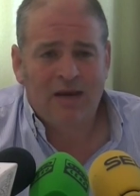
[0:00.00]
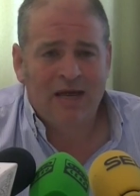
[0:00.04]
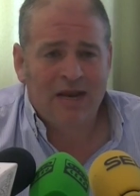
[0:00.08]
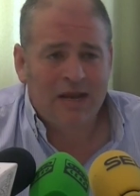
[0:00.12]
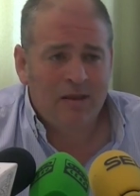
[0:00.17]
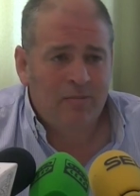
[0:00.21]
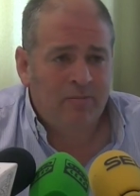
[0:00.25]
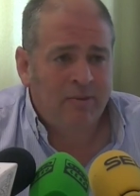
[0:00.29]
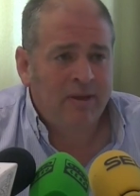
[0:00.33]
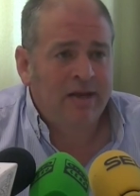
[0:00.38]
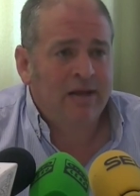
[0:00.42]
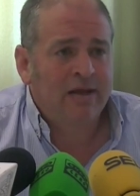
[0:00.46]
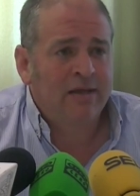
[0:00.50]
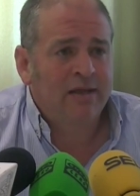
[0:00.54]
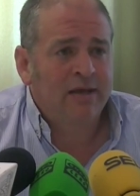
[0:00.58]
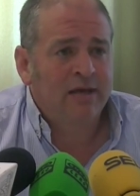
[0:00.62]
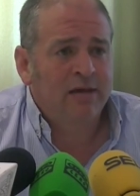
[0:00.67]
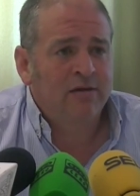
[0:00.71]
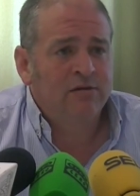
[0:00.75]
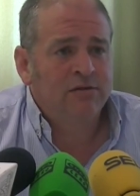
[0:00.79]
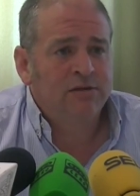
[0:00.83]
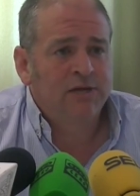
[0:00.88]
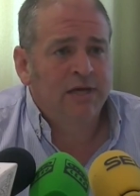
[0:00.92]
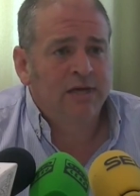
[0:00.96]
a la espera de que
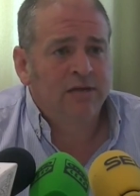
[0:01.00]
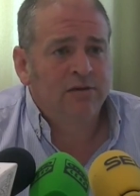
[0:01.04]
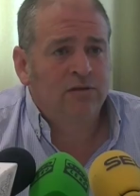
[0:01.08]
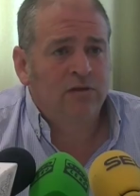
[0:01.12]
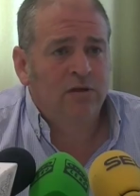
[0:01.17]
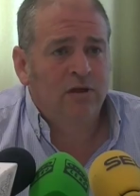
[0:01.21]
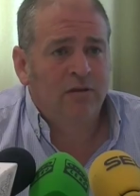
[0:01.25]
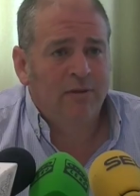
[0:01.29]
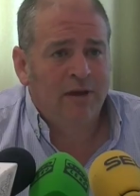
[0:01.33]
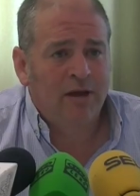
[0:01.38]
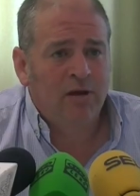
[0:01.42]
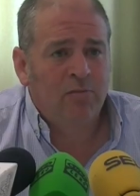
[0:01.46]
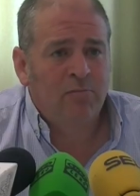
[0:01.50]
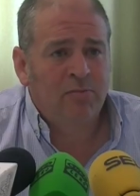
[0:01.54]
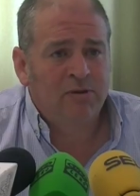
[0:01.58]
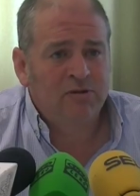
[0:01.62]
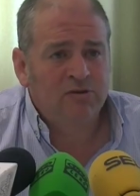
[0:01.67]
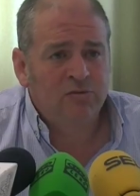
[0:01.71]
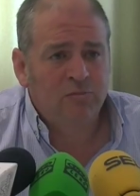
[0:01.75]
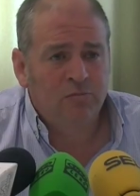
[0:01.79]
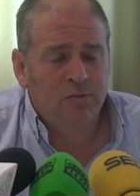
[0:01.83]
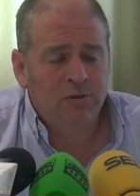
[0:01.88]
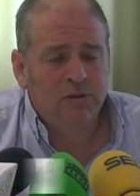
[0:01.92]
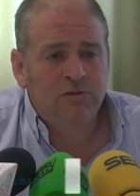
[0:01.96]
nos lleguen todavía los
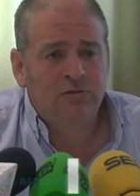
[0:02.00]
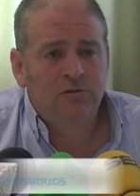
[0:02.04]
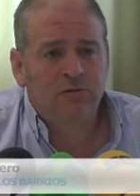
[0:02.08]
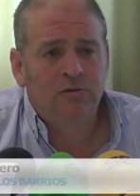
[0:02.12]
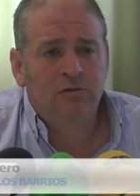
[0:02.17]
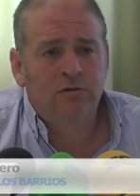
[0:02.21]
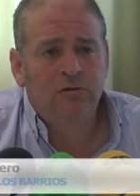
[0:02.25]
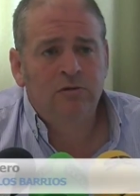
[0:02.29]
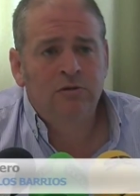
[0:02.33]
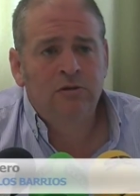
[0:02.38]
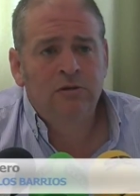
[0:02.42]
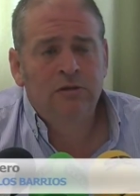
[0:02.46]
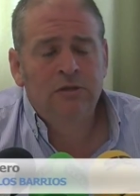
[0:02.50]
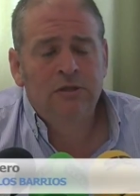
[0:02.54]
presupuestos